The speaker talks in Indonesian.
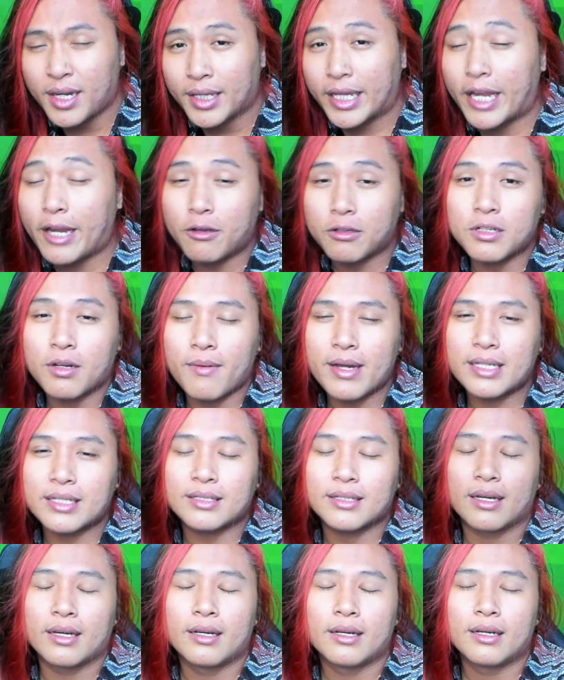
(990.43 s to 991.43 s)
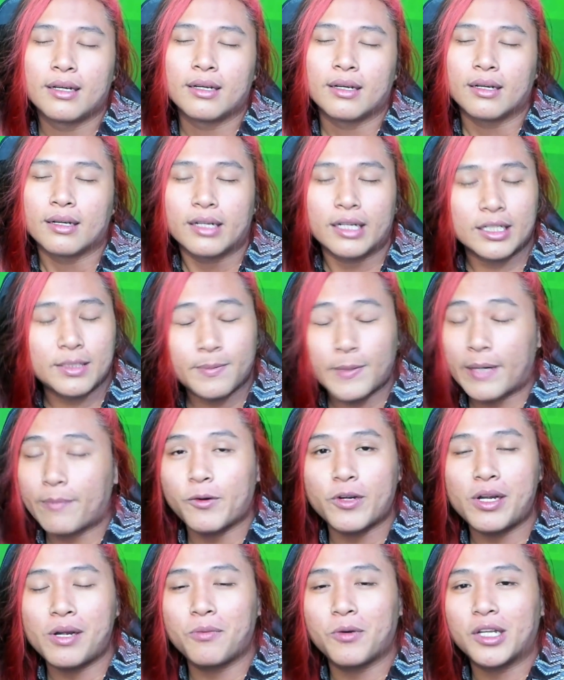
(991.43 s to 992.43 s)
thank you so much respect
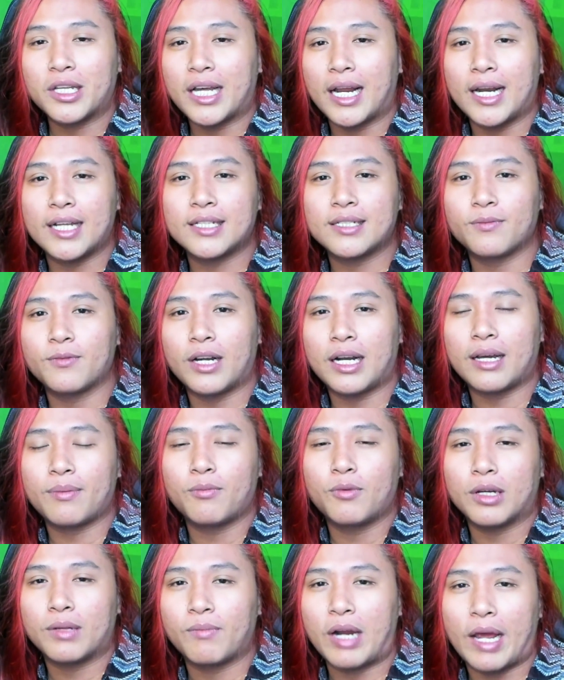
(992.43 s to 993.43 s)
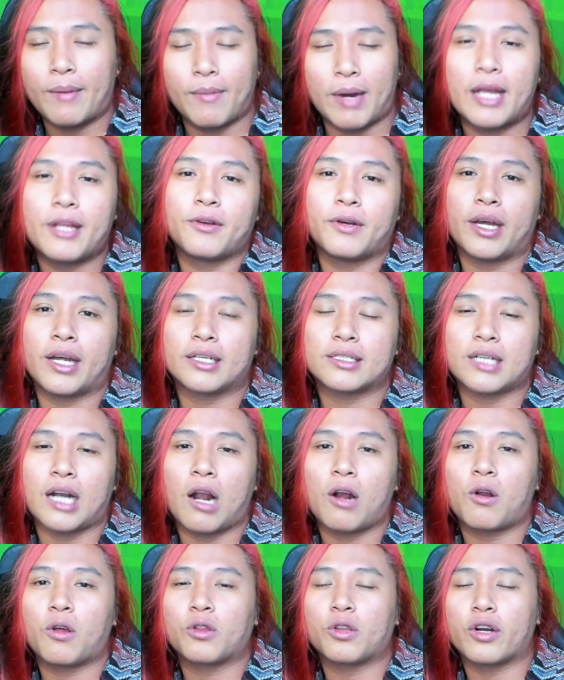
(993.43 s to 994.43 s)
pokoknya buat kalian semua lah buat blay blay juga yang
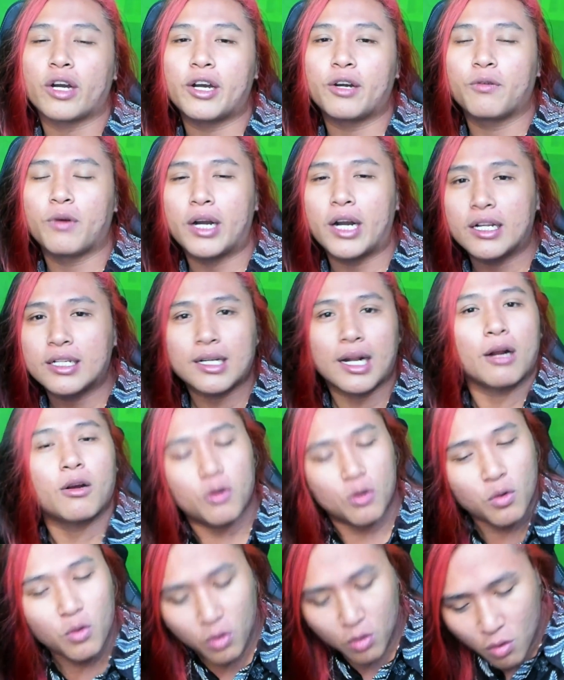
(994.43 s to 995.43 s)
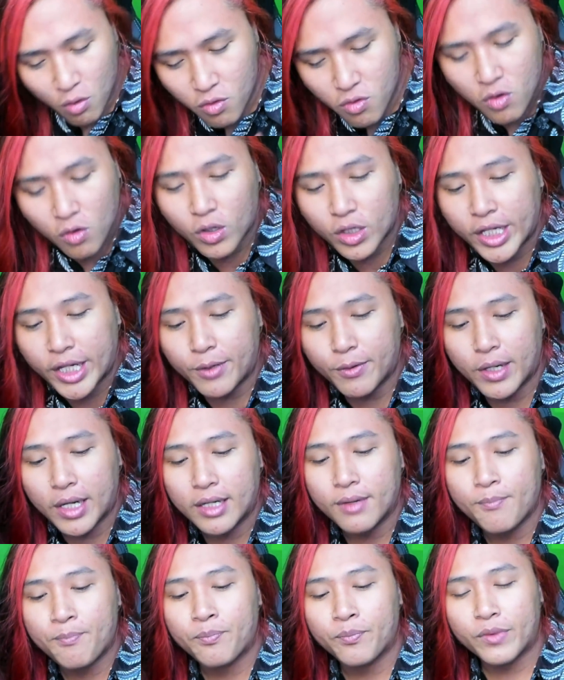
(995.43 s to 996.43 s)
selalu nontonin gua dan selalu nunggu nunggu konten gua
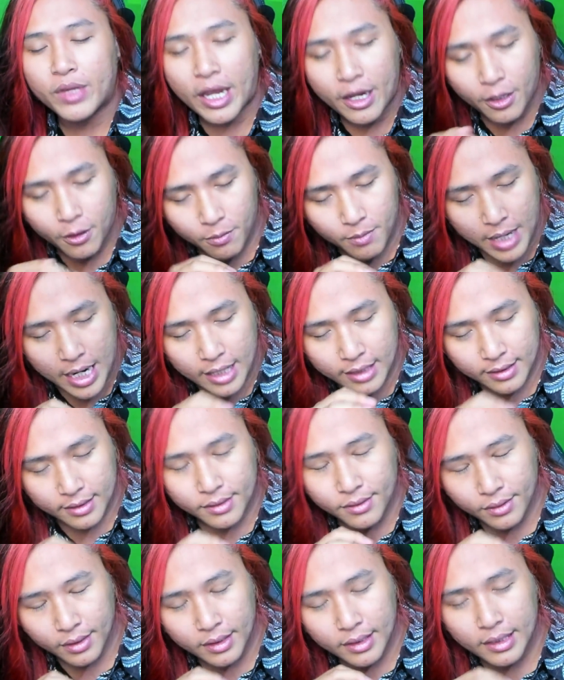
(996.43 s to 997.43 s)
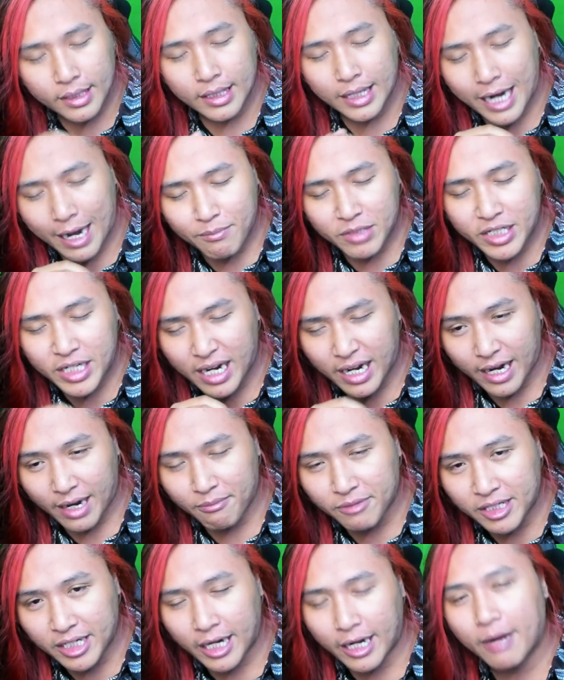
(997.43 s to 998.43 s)
thank you banget kamsia
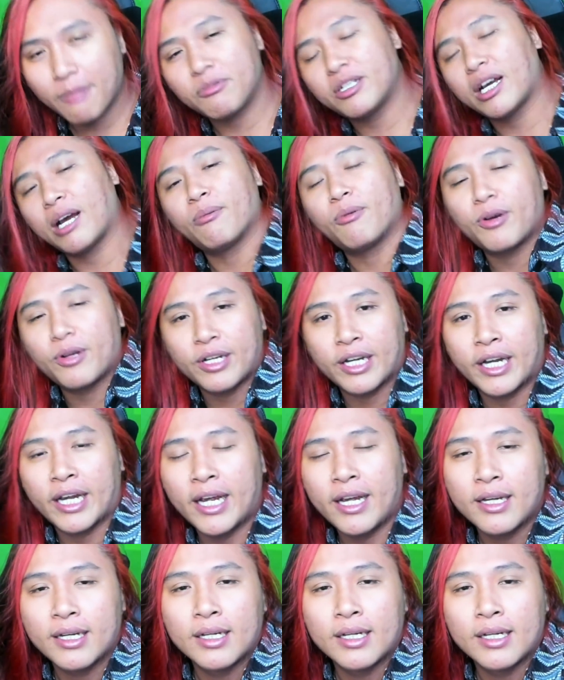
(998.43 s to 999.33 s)
kamsia kamsia pokoknya ya